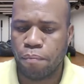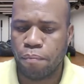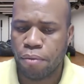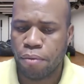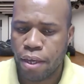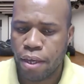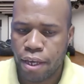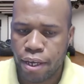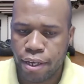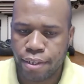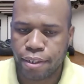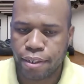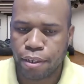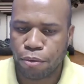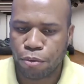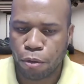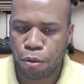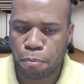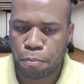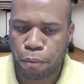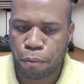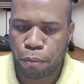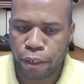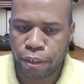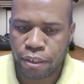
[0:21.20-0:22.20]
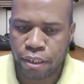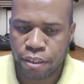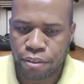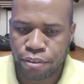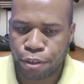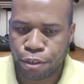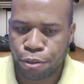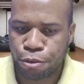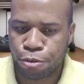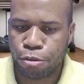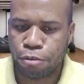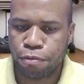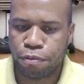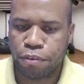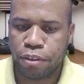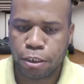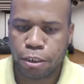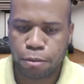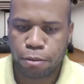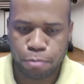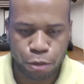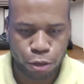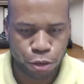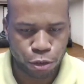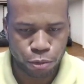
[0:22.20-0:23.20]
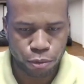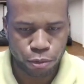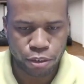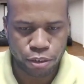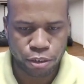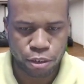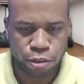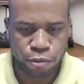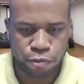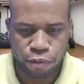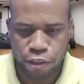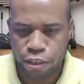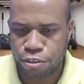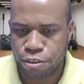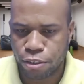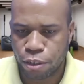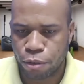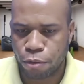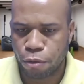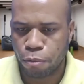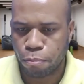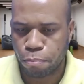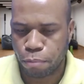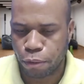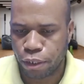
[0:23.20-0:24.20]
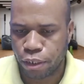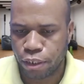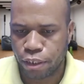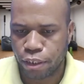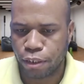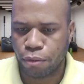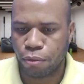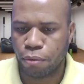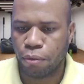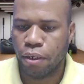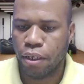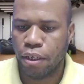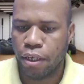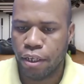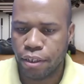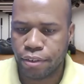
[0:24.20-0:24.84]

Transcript: Então não podem ter dúvida as pessoas que vêm te acompanhando.